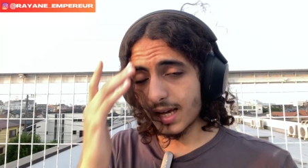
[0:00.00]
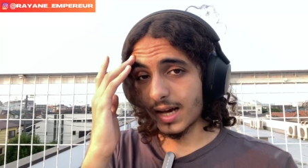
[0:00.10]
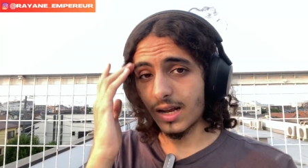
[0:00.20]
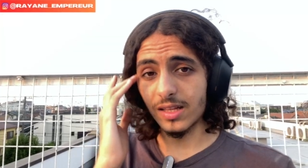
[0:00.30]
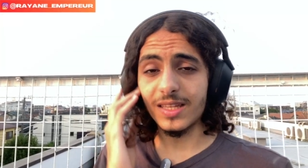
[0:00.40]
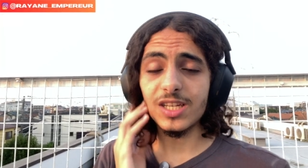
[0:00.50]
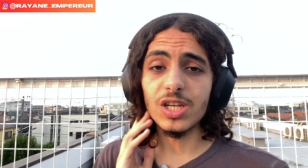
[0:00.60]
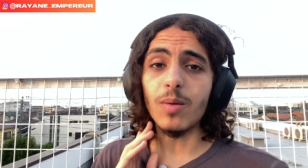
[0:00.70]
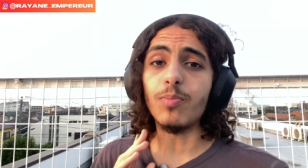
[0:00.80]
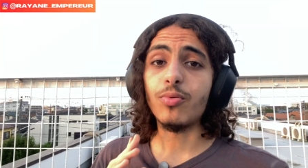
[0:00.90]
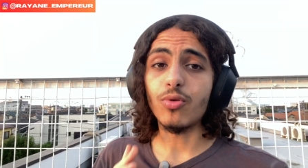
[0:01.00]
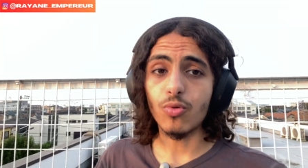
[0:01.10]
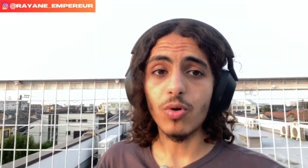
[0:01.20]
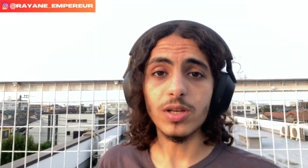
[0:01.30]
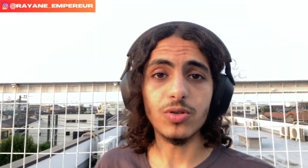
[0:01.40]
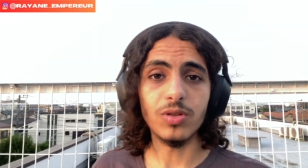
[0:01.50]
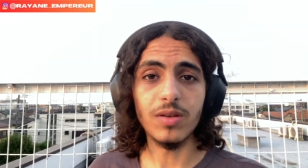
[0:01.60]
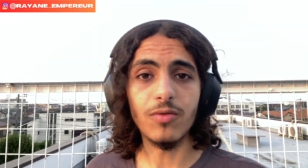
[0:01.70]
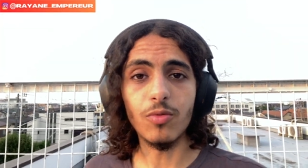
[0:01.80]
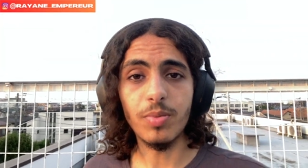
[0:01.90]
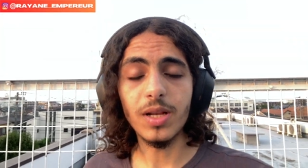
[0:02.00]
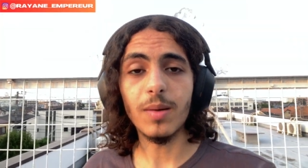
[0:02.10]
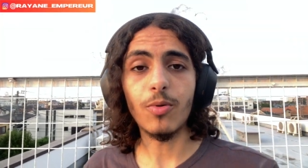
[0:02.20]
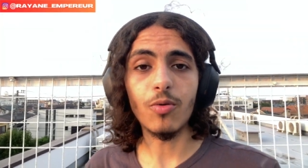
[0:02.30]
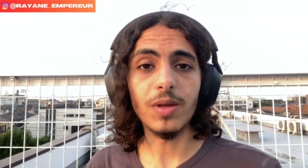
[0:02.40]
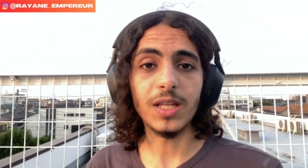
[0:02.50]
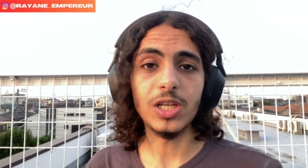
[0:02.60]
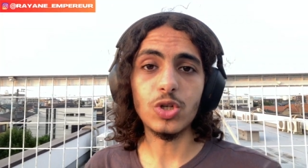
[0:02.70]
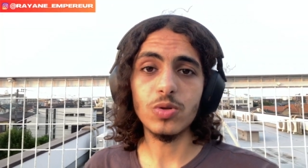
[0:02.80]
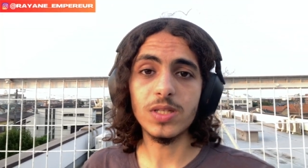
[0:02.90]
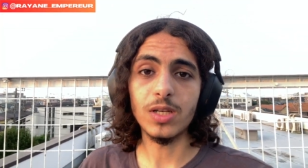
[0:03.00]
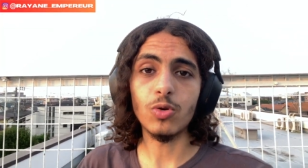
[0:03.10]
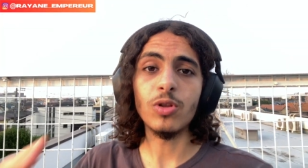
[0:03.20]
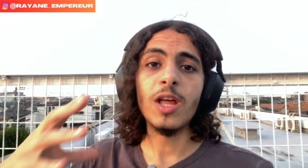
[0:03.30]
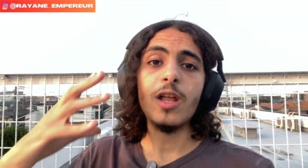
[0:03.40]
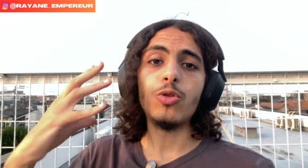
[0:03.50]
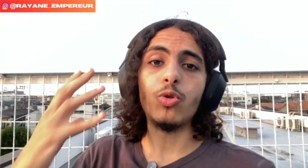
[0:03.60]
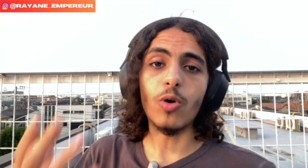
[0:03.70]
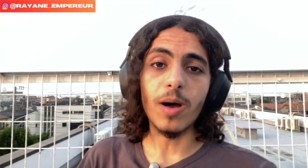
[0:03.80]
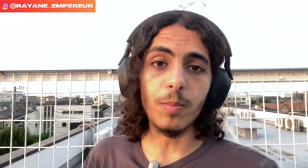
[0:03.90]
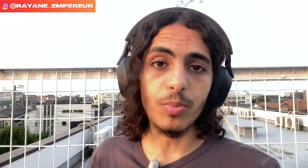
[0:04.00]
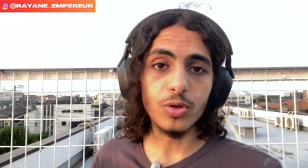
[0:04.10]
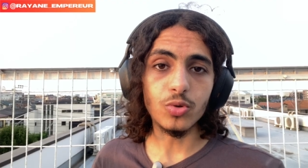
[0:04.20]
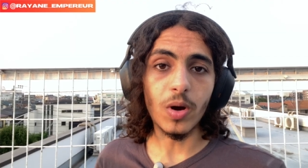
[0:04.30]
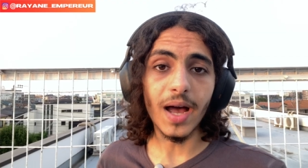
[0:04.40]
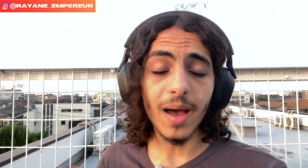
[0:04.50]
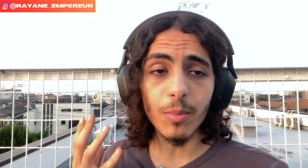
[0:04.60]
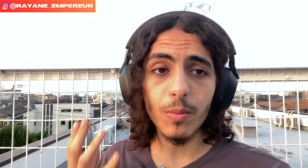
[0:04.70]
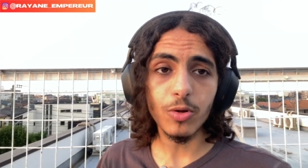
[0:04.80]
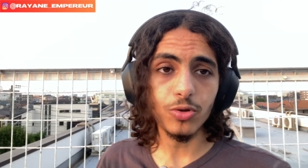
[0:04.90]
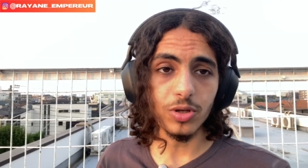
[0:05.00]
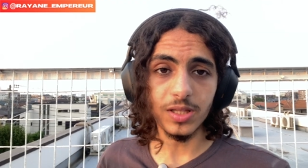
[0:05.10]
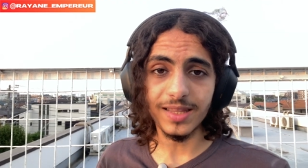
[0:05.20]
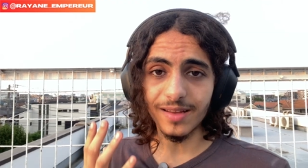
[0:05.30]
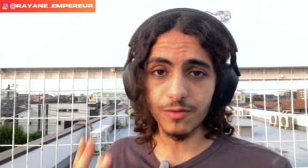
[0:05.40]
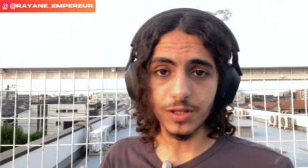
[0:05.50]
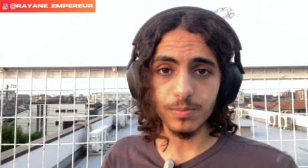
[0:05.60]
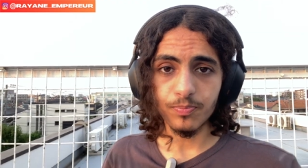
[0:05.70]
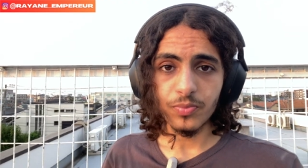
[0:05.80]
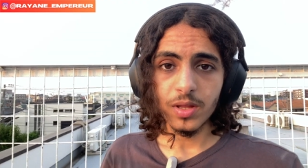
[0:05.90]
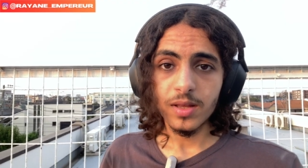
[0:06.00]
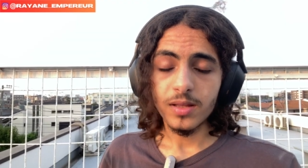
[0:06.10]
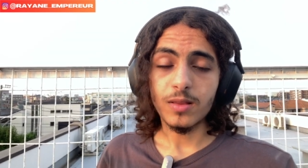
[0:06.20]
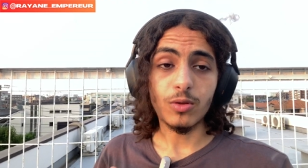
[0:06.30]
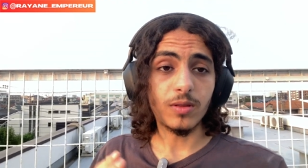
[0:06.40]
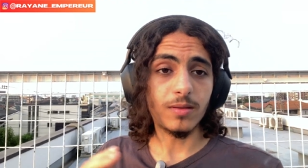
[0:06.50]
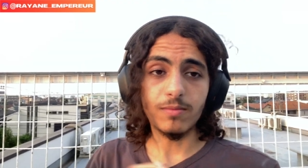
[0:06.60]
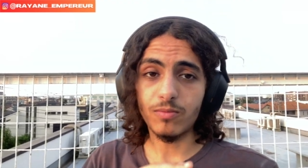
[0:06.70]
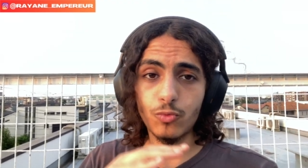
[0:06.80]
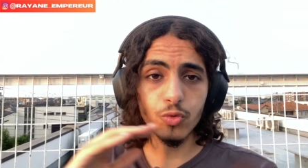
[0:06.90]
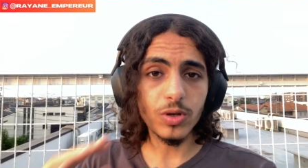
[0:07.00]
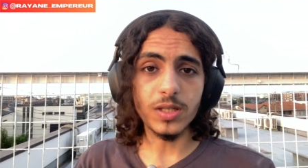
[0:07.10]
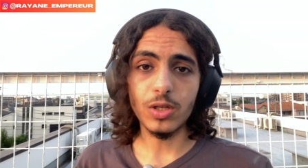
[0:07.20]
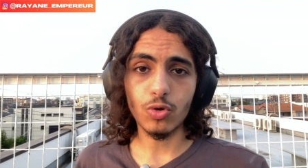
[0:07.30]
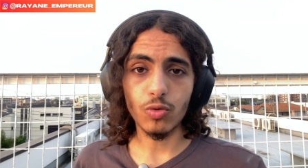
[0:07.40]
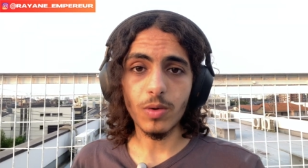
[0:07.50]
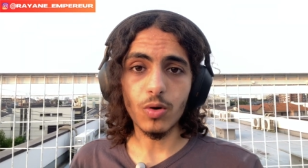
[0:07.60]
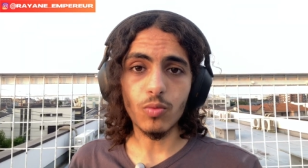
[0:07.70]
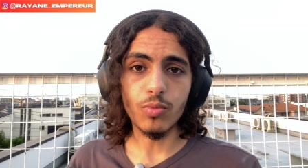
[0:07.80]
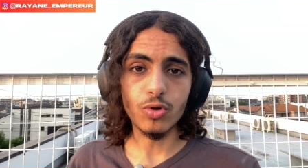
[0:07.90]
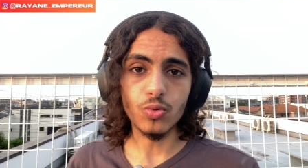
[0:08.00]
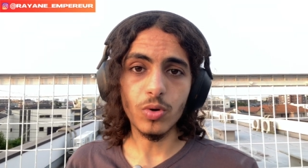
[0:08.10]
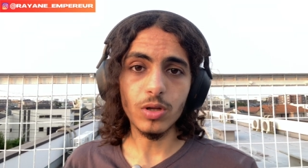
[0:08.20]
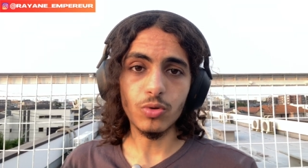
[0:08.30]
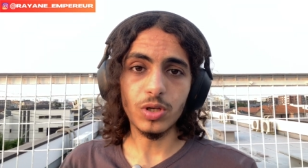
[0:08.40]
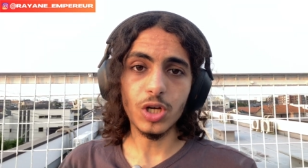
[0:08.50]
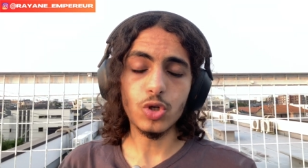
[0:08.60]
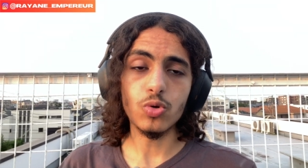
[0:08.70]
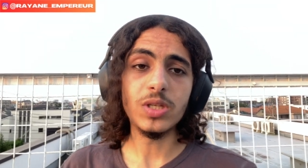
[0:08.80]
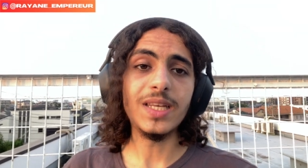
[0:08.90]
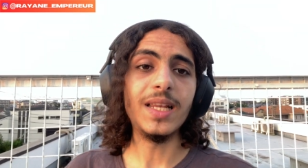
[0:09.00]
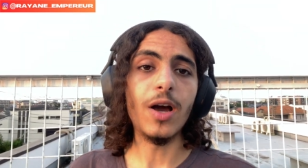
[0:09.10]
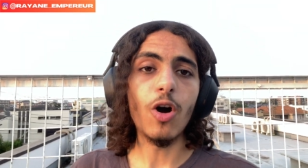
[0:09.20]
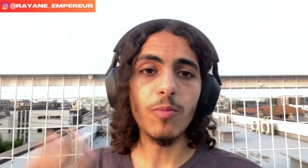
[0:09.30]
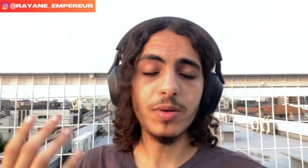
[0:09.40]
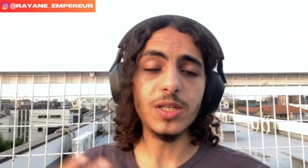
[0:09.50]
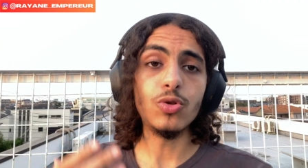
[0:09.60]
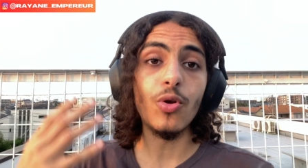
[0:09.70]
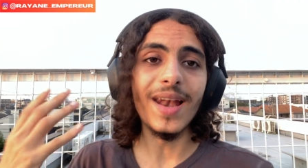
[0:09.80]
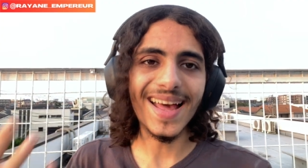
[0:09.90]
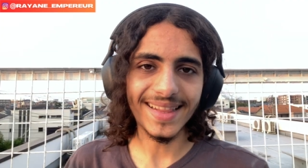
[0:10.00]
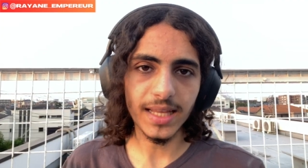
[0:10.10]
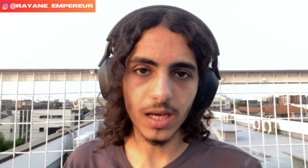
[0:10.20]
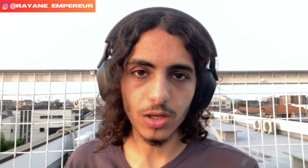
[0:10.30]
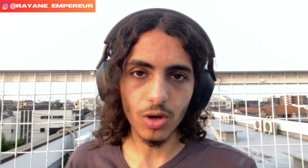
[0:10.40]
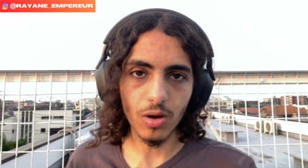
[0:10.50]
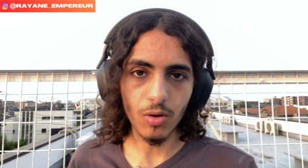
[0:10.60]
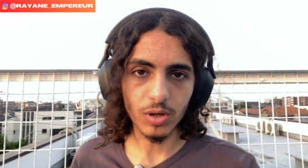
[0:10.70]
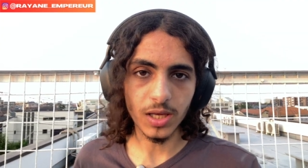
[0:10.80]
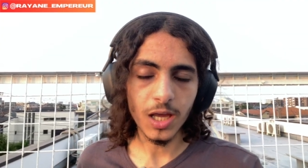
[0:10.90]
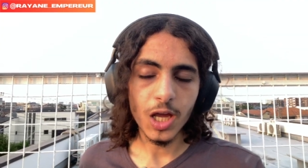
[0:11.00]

Alors déjà pourquoi se développer La première des choses c'est que tu auras besoin à un moment donné de ta vie tous les êtres humains ont besoin de quelque chose qui les remplisse de l'intérieur. Ok,